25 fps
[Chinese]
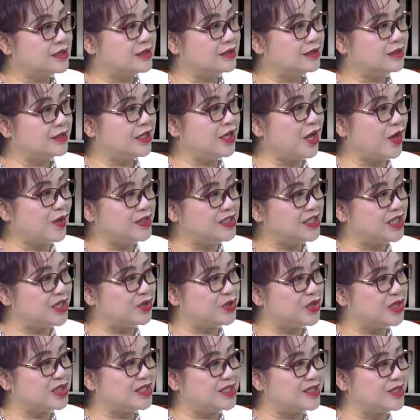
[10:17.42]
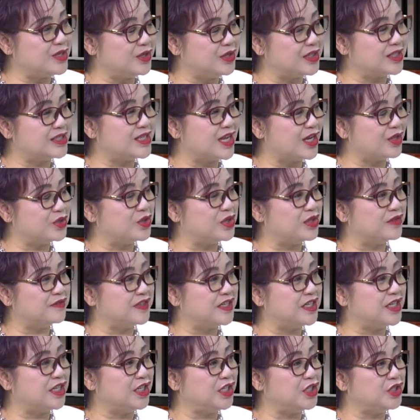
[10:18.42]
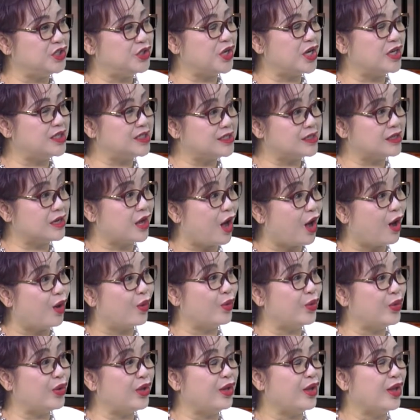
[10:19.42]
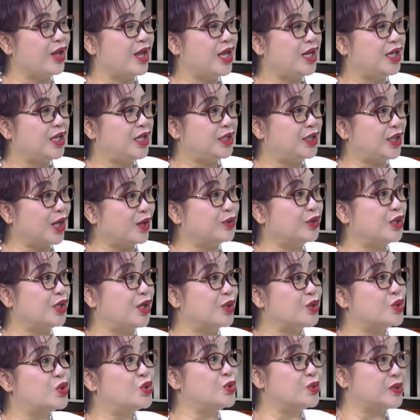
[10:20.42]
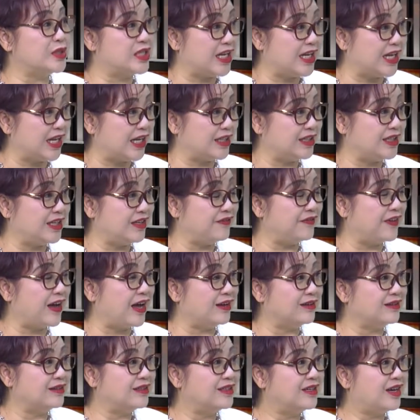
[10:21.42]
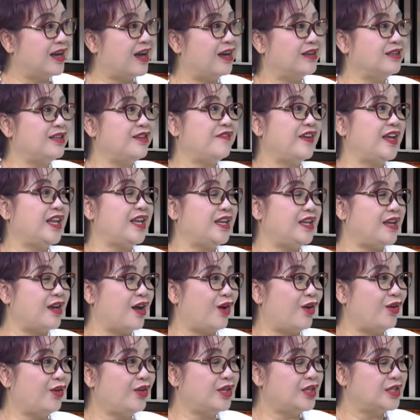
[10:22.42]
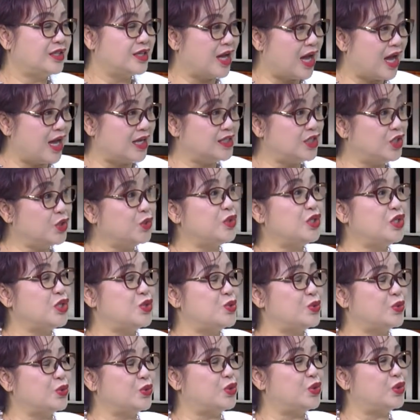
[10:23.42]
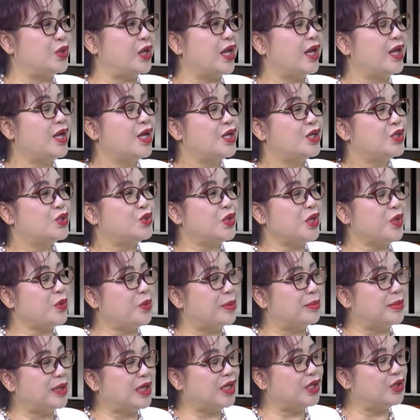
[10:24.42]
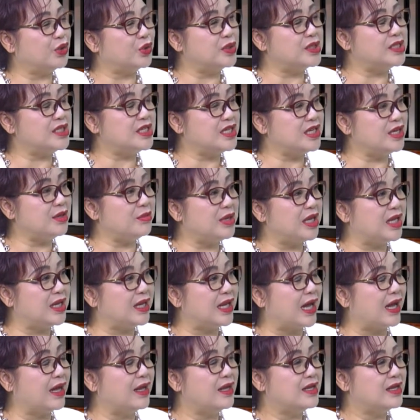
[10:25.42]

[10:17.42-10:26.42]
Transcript: 你要解决子女的上学的问题，你就要考虑你到底要住在哪个地方啊？因为你要啊就近入学，所以我们很多新移民呢，